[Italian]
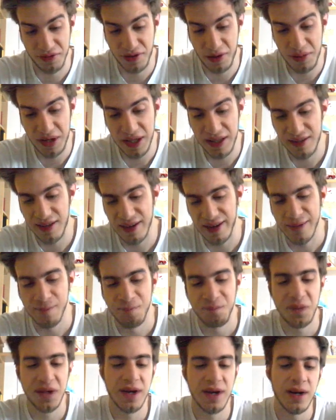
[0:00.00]
ovviamente
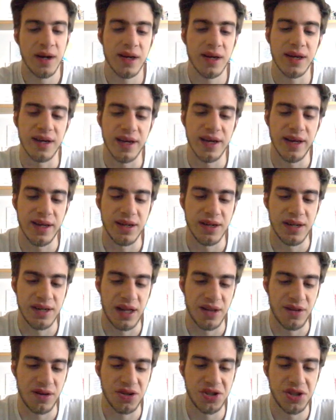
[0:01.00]
che
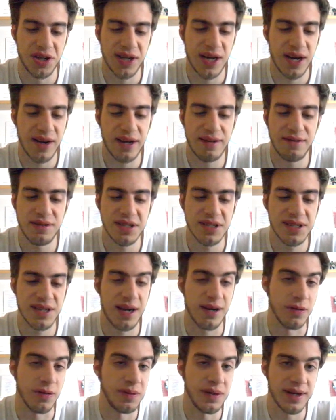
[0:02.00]
andrò a cercare un
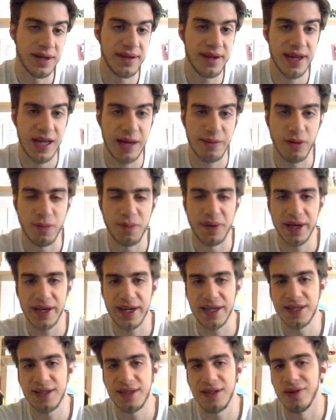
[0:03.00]
avversario, perderemo
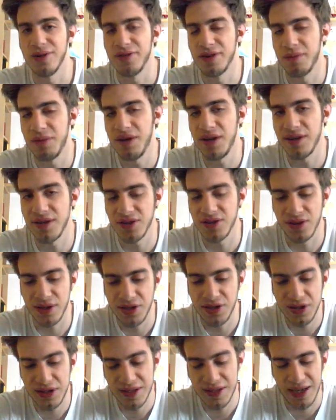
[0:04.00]
perché sì, ovviamente sto
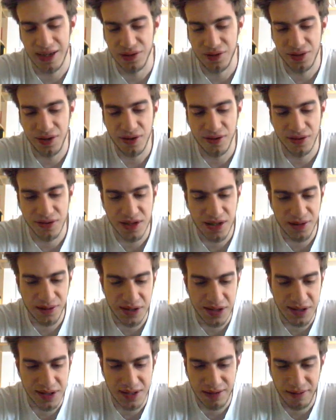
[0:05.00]
registrando e di
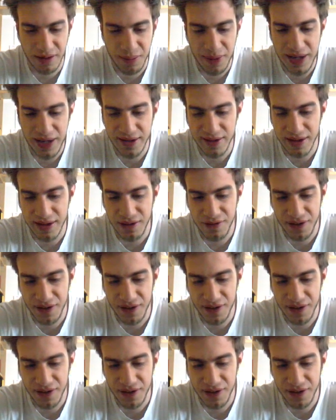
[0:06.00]
conseguenza si va a perdere.